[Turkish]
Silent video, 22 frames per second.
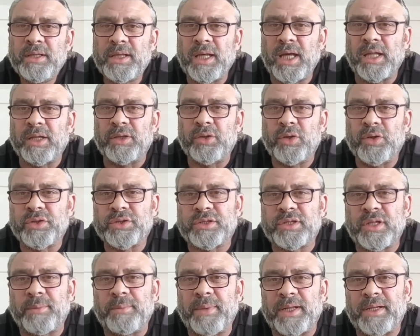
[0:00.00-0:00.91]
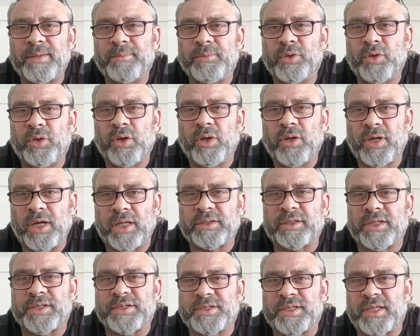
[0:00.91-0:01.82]
Ya diyor işte benim diyor
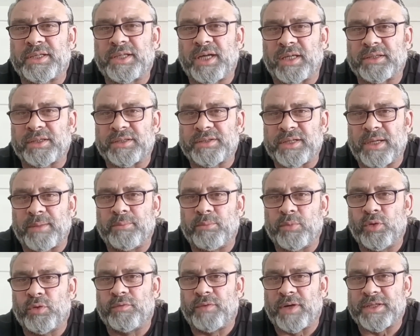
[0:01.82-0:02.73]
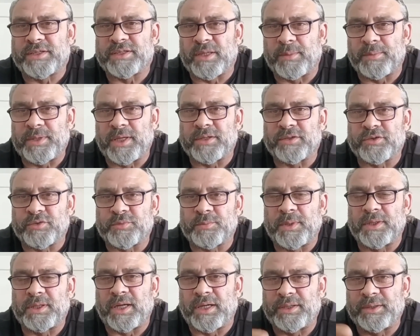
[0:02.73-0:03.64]
hatta size de atacağım bu WhatsApp
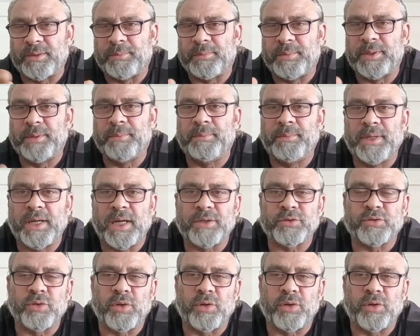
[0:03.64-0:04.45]
yazışmalarını biraz